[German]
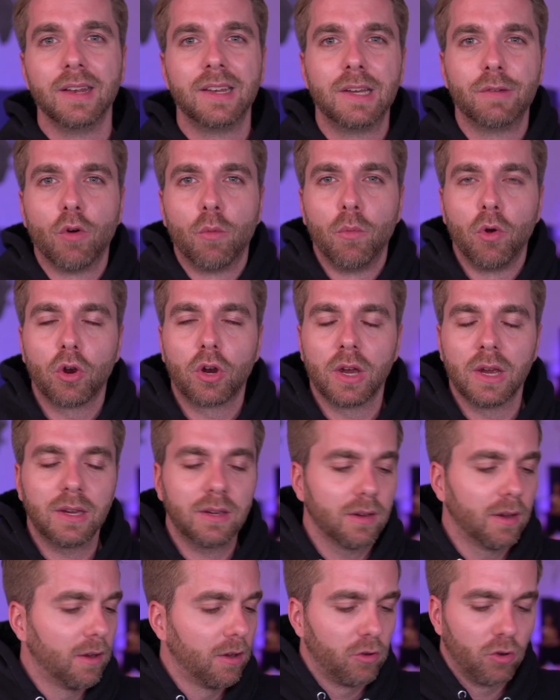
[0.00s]
die
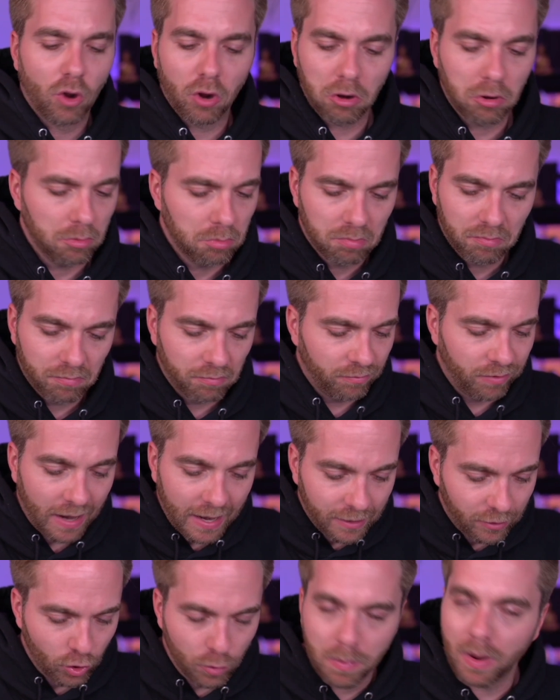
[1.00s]
womöglich noch
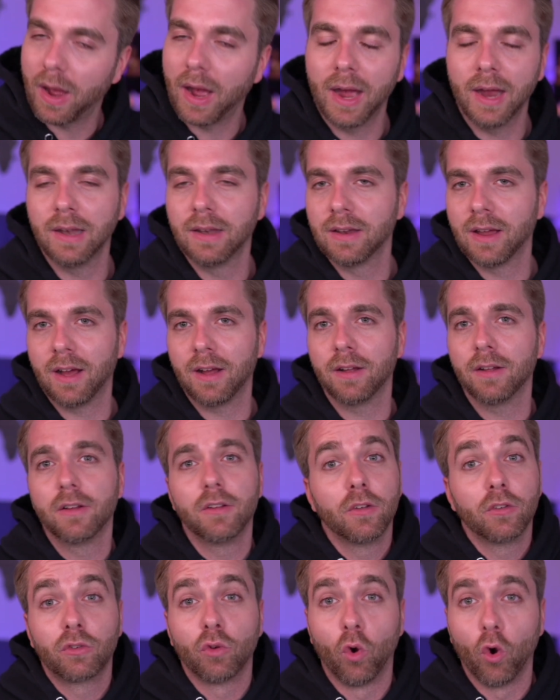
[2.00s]
weit über ein
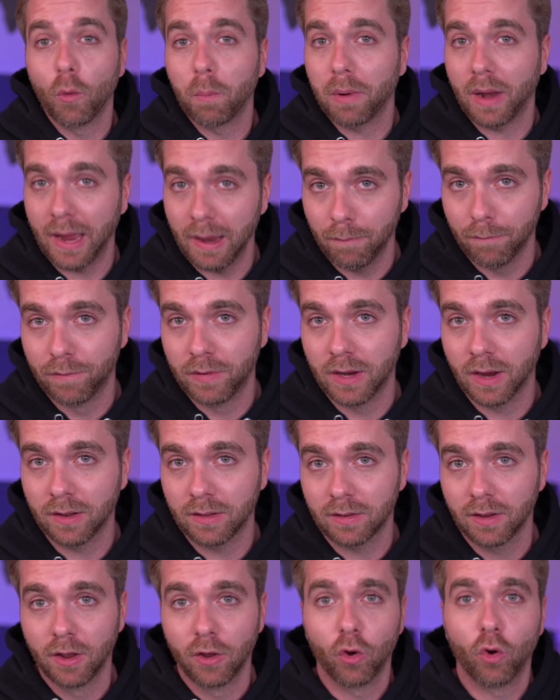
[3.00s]
Jahr so hoch bleiben
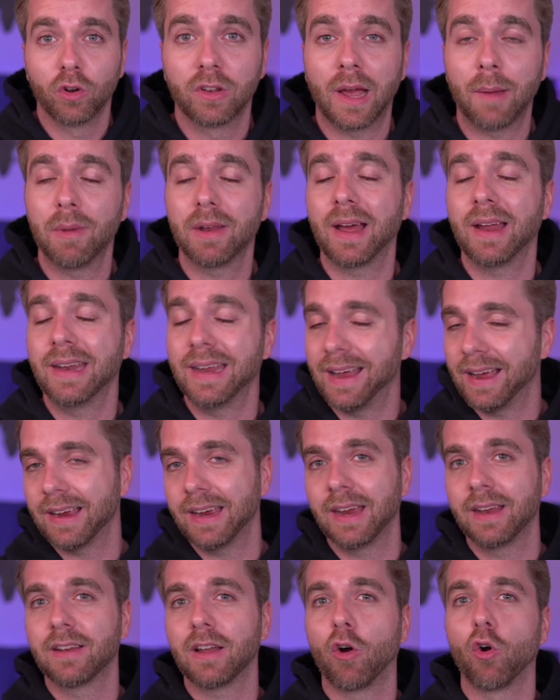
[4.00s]
wird und damit
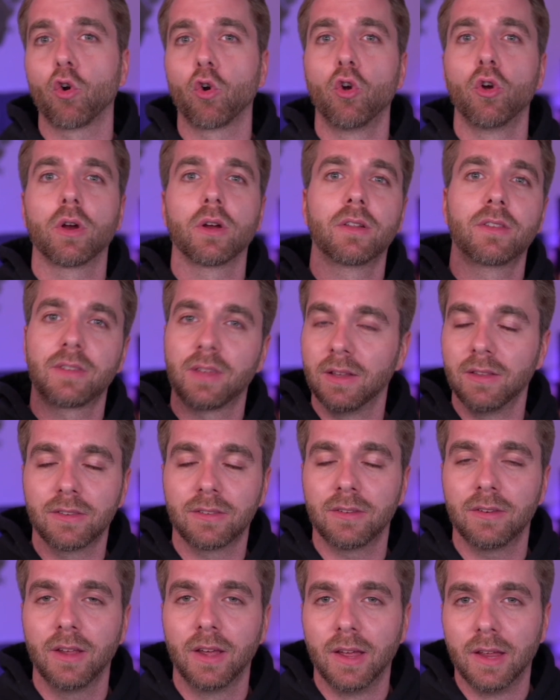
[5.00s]
einhergehend auch höhere
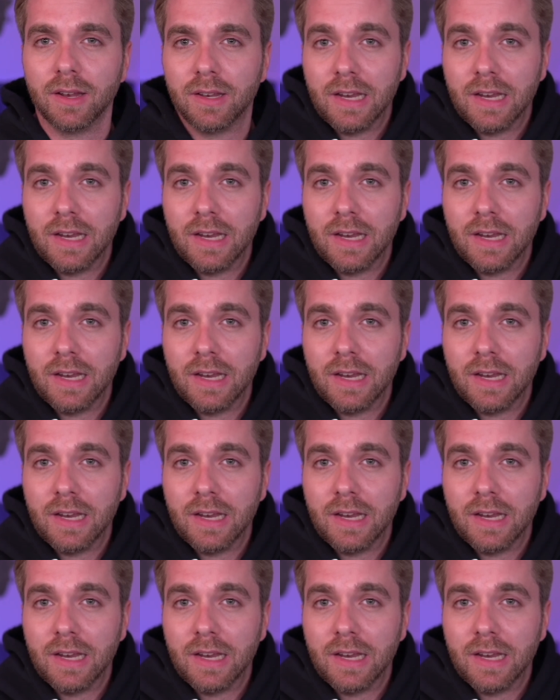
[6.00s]
Zinsen,